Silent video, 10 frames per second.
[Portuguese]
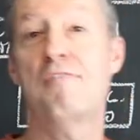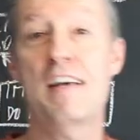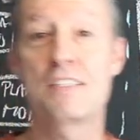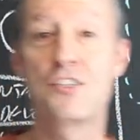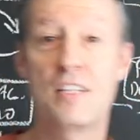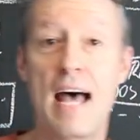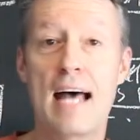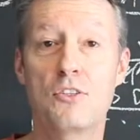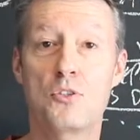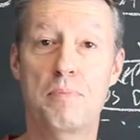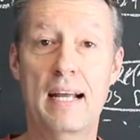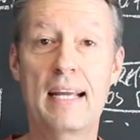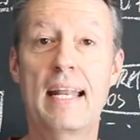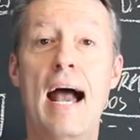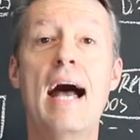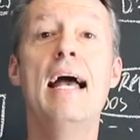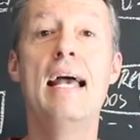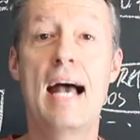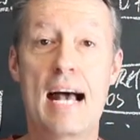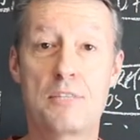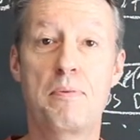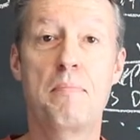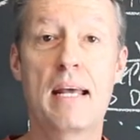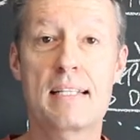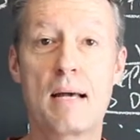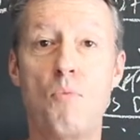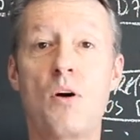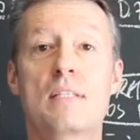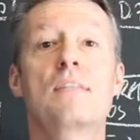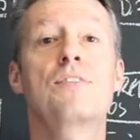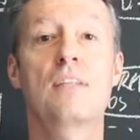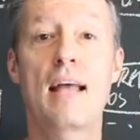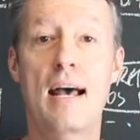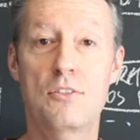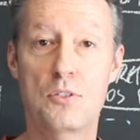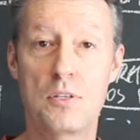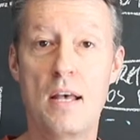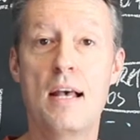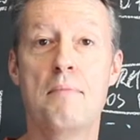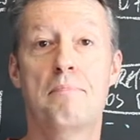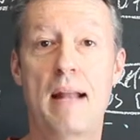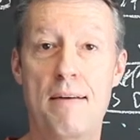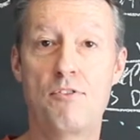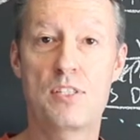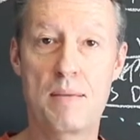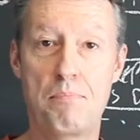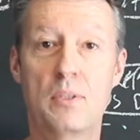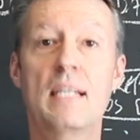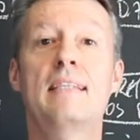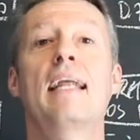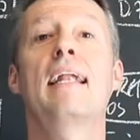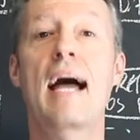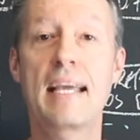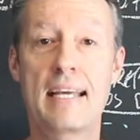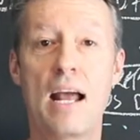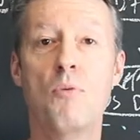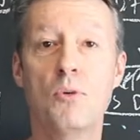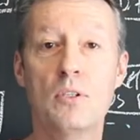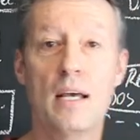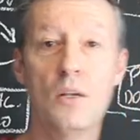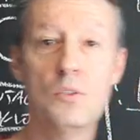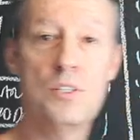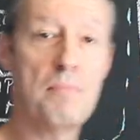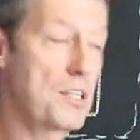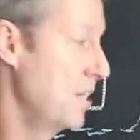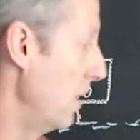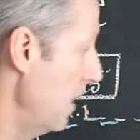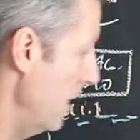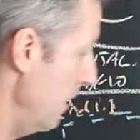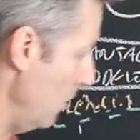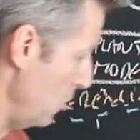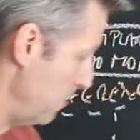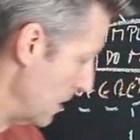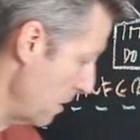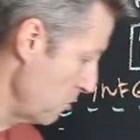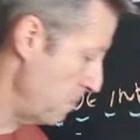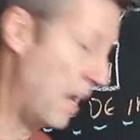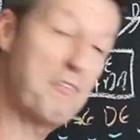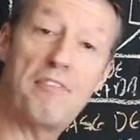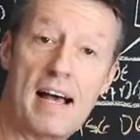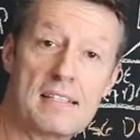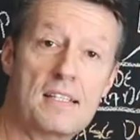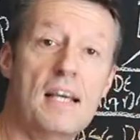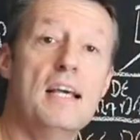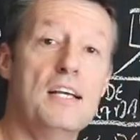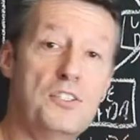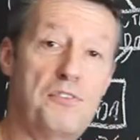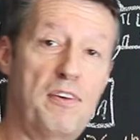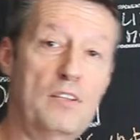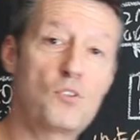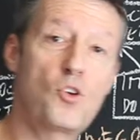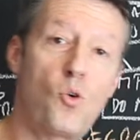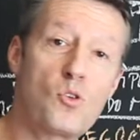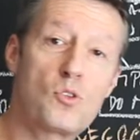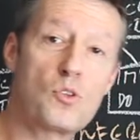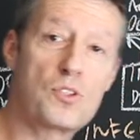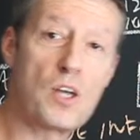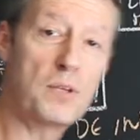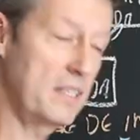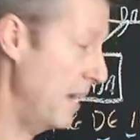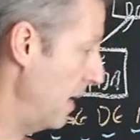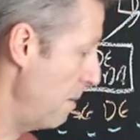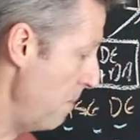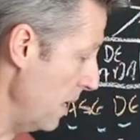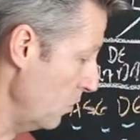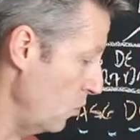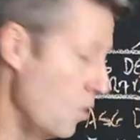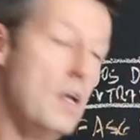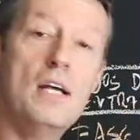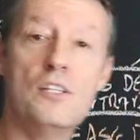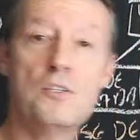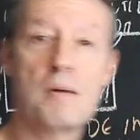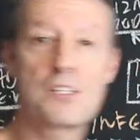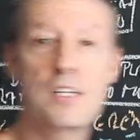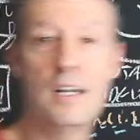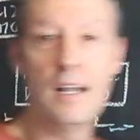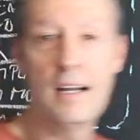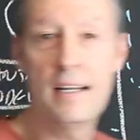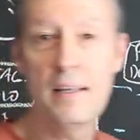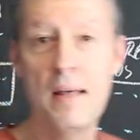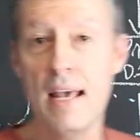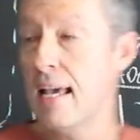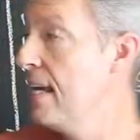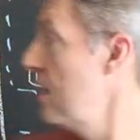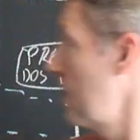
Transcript: fase de dados para criar as primeiras amostras de dados para você poder treinar e criar um modelo de machine learning. Nós passamos pela fase de fato de construção e treinamento de machine learning e